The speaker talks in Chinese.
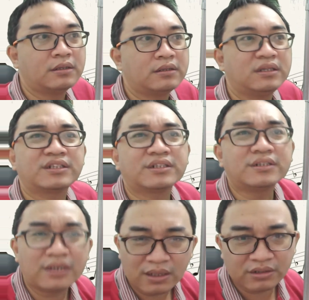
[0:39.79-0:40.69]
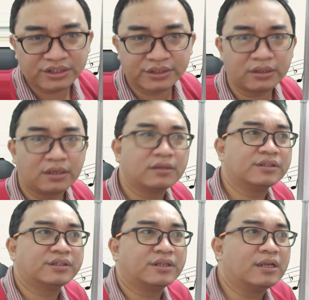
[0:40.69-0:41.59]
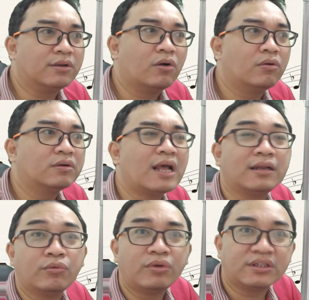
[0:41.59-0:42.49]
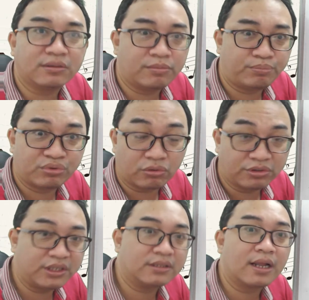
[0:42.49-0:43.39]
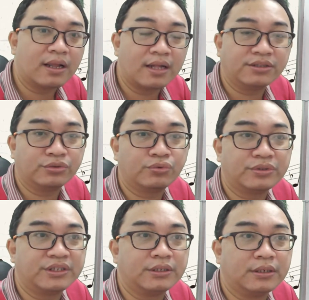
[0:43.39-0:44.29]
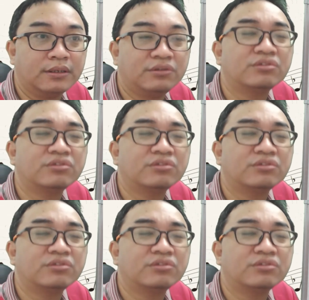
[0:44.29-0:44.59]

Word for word: 你时间要十年、二十年以后，那你为什么不从现在开始做起呢？